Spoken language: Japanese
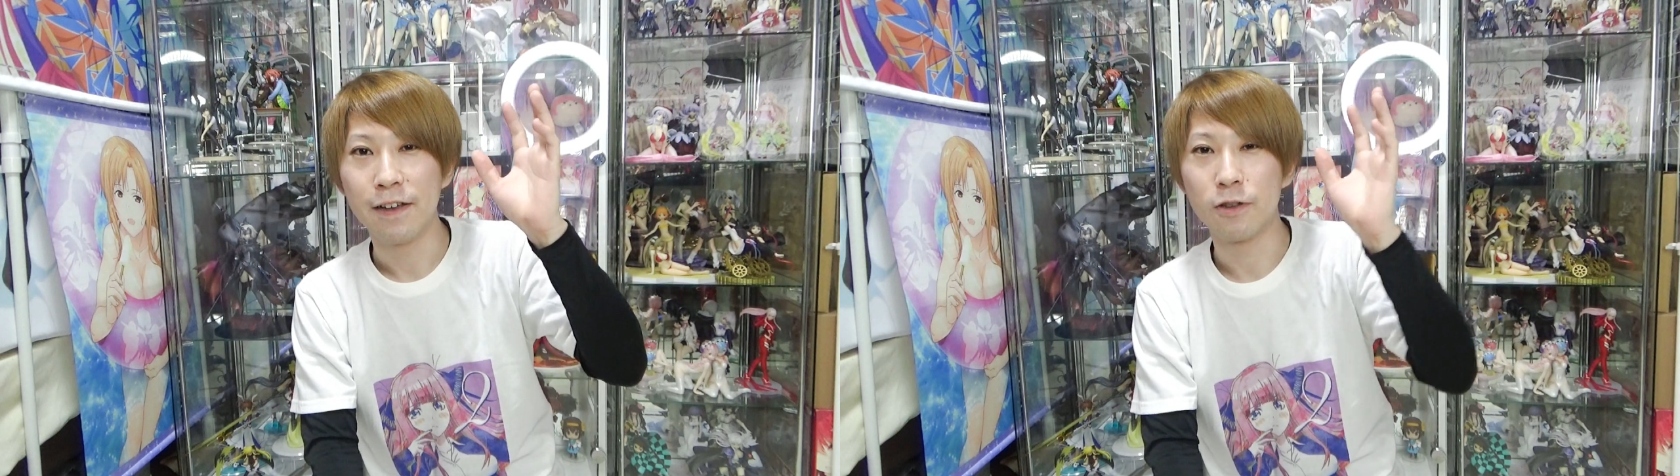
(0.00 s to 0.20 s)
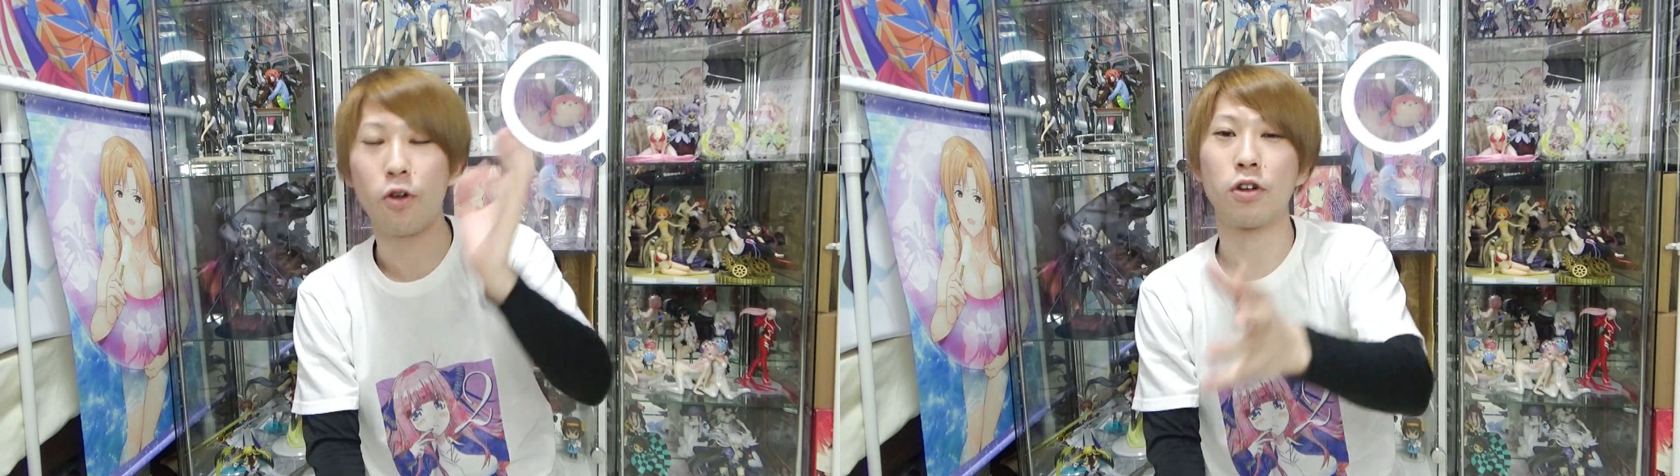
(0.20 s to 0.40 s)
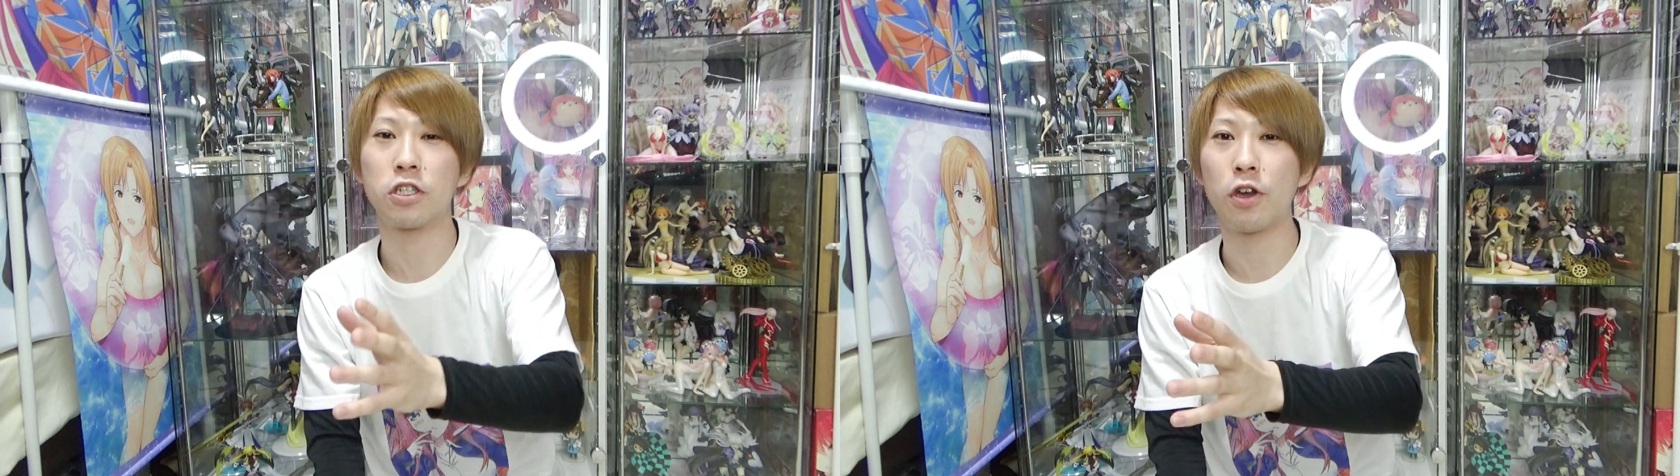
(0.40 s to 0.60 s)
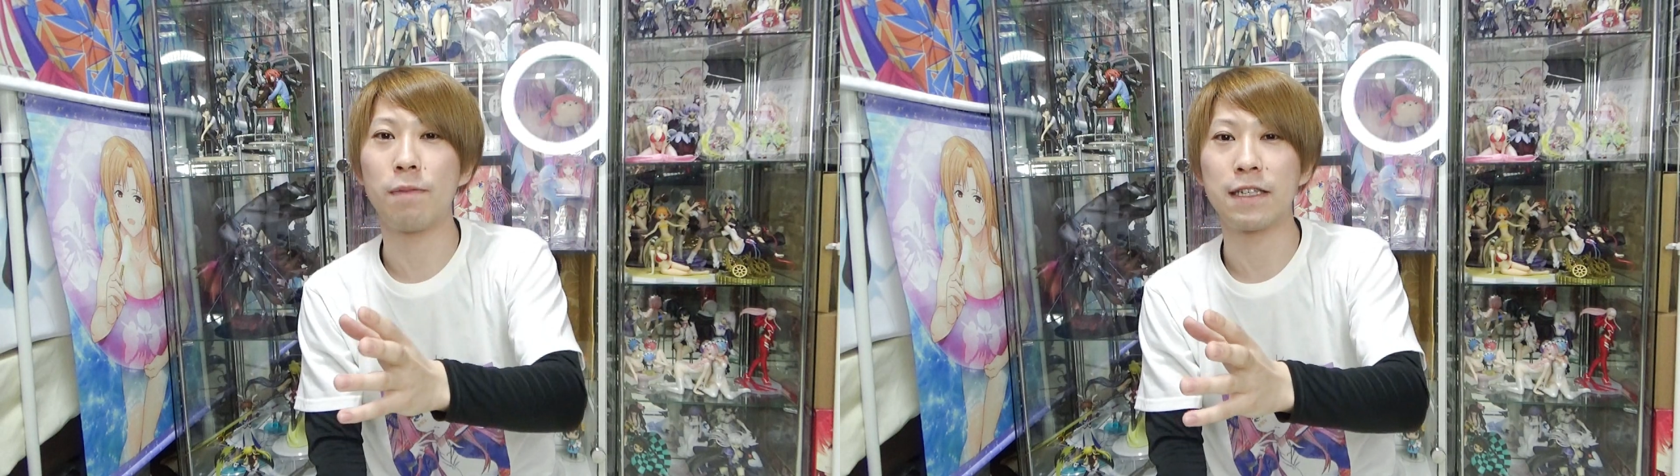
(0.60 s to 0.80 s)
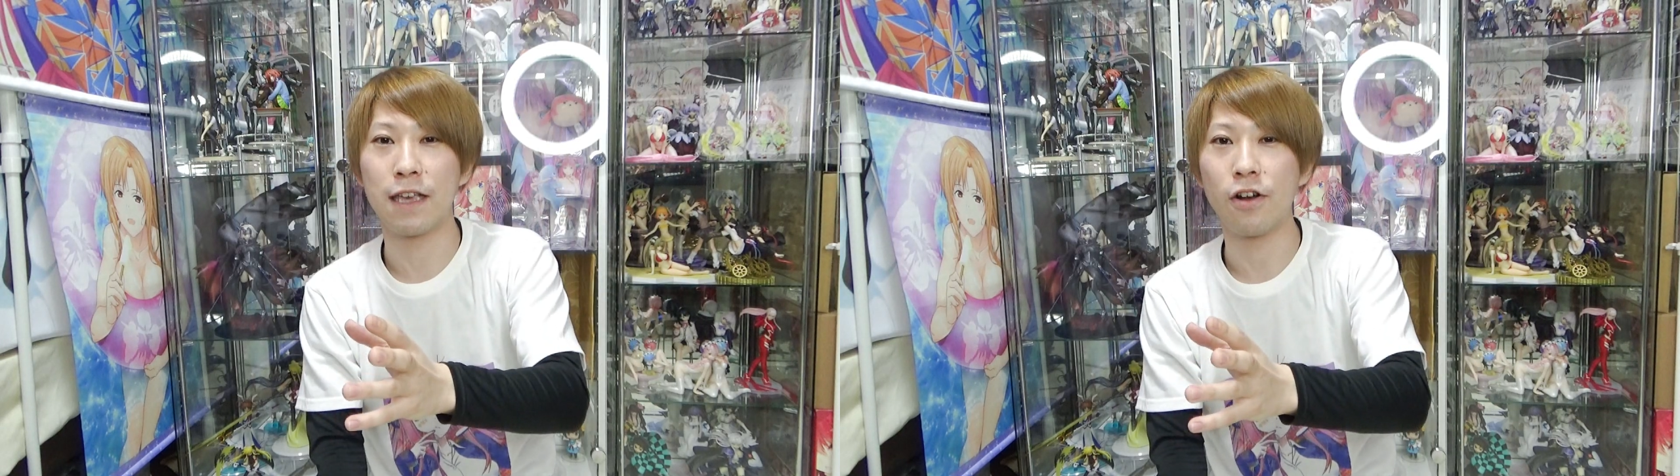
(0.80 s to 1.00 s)
残しと
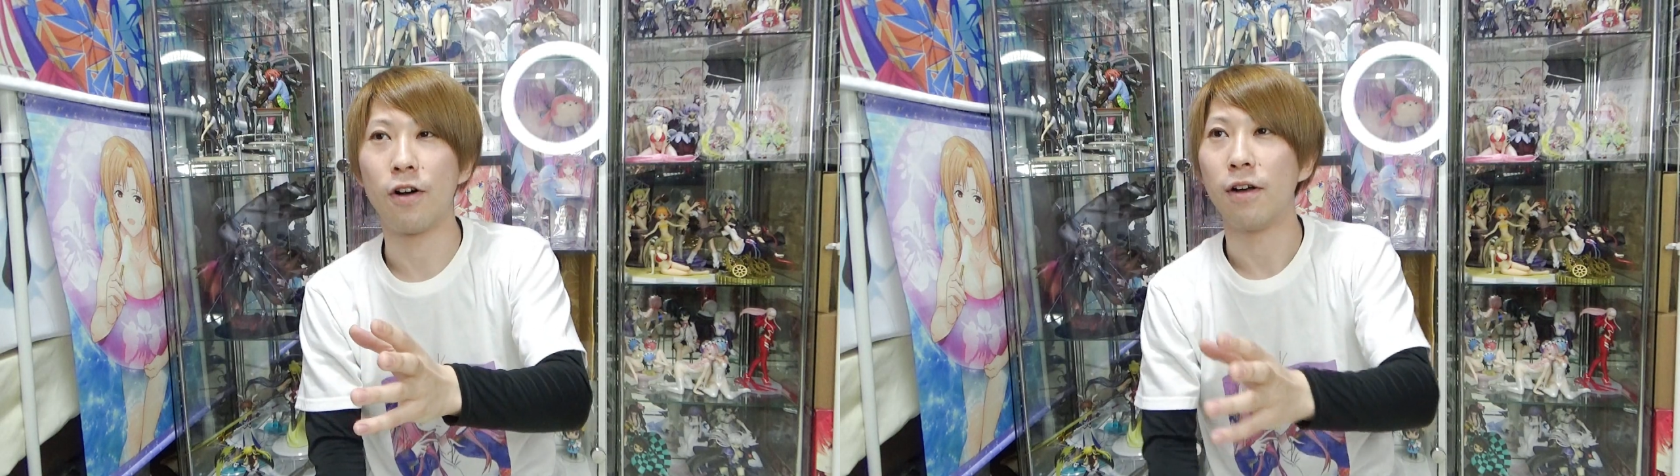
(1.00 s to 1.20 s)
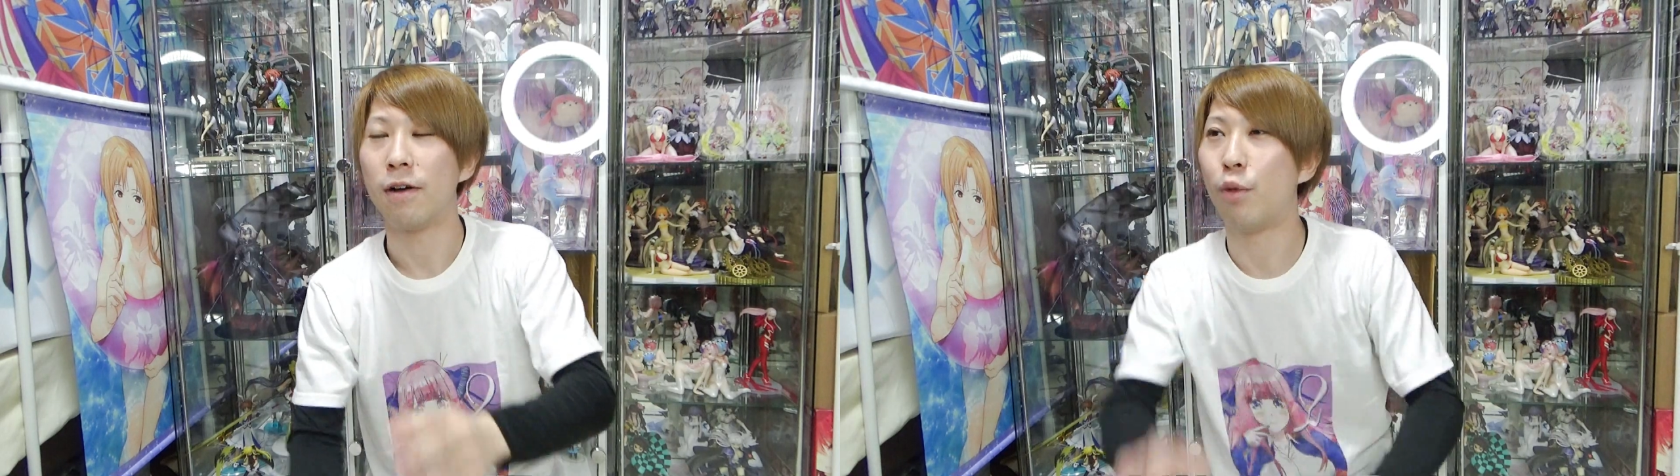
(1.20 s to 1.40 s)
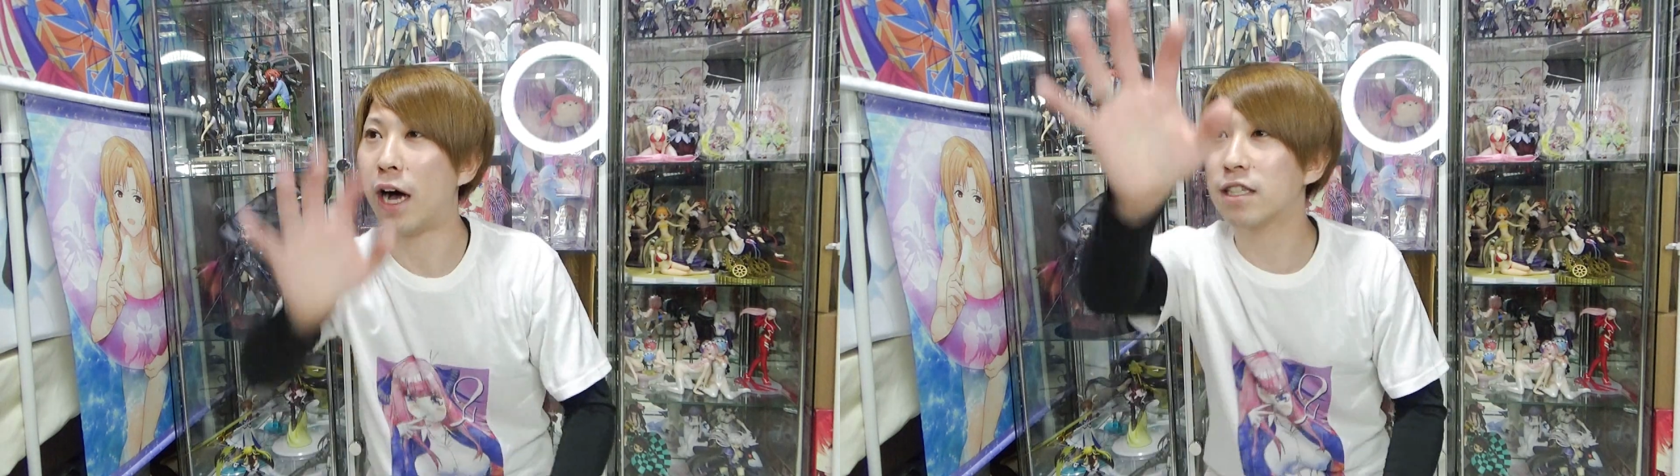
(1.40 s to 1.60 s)
きますけど、も